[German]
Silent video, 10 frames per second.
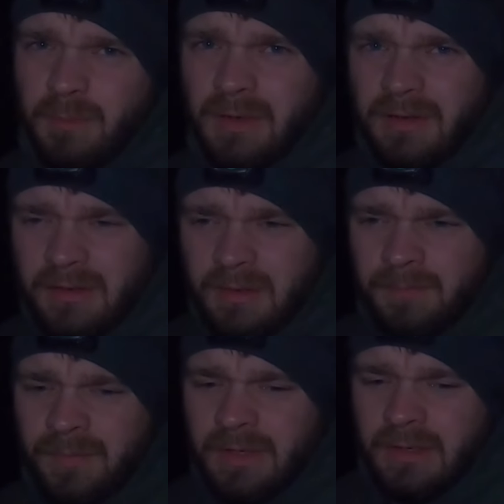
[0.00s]
Platz.
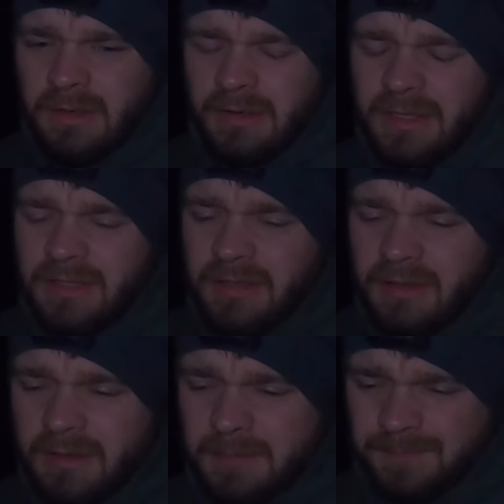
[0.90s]
Da gehe ich jetzt
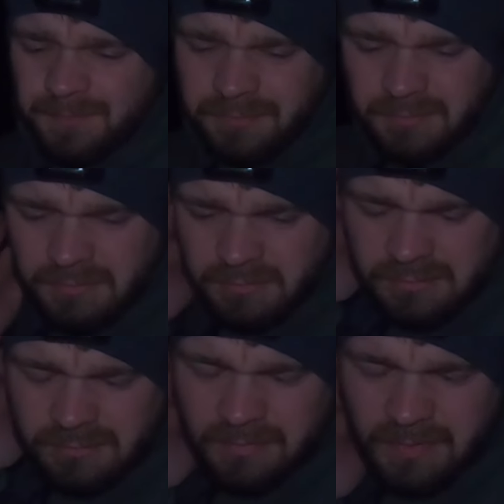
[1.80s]
hin,
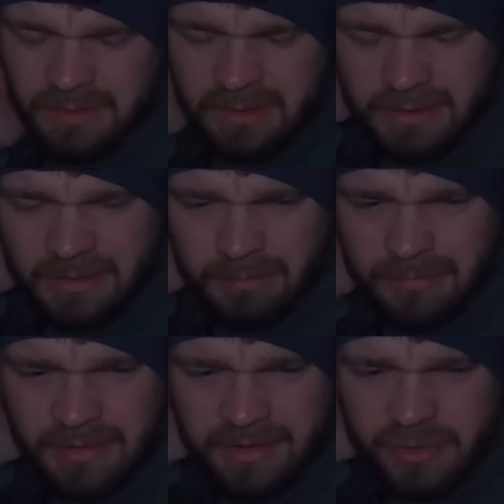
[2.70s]
ähm,
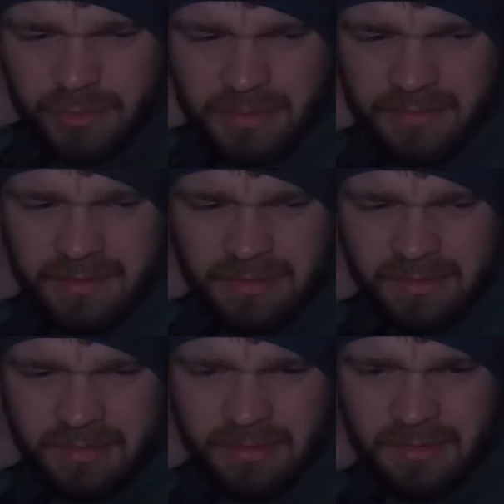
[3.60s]
gleiches Spiel wie
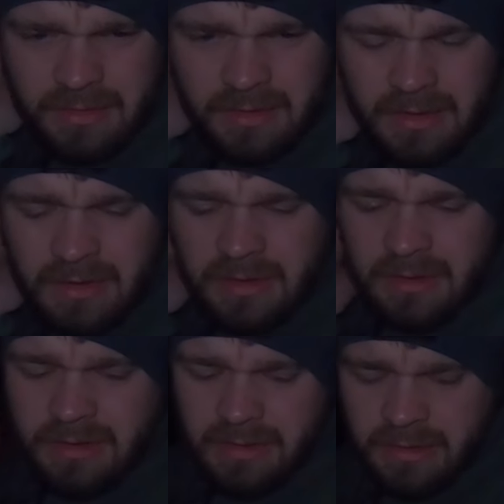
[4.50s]
sonst.
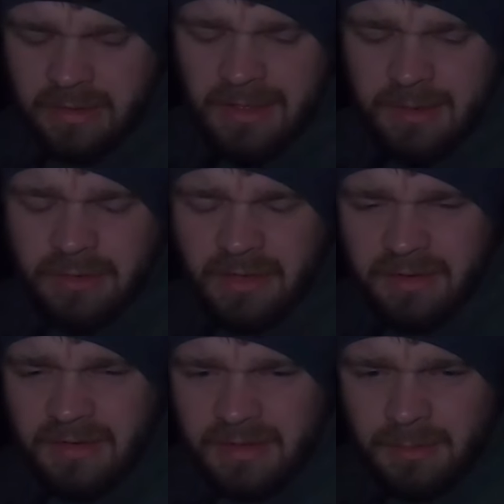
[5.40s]
Äh, die
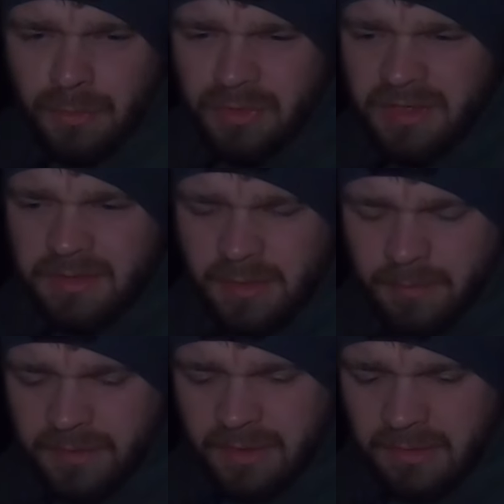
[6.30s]
Helikontextjacke benutze ich als
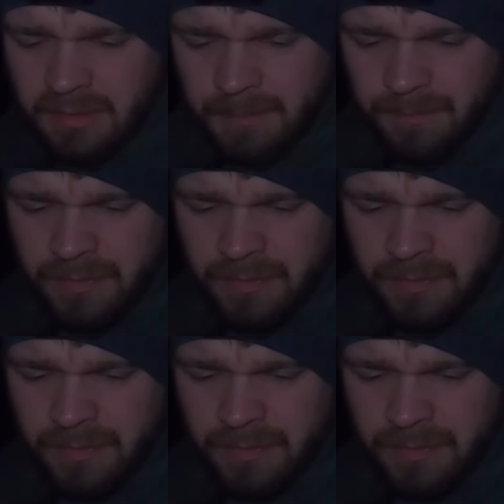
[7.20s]
Kopfkissen.